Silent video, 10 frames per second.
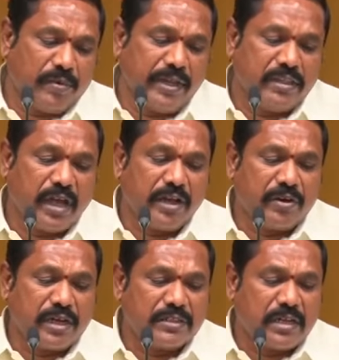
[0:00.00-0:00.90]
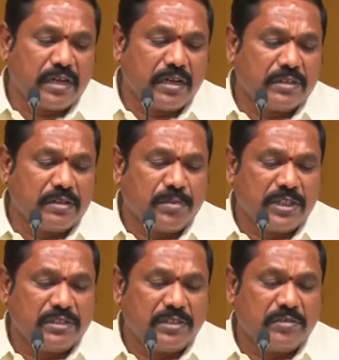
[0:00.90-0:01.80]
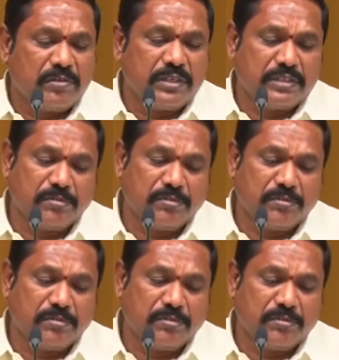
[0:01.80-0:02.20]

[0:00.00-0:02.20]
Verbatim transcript: వైద్య ఆరోగ్య శాఖకు సంబంధించినటువంటి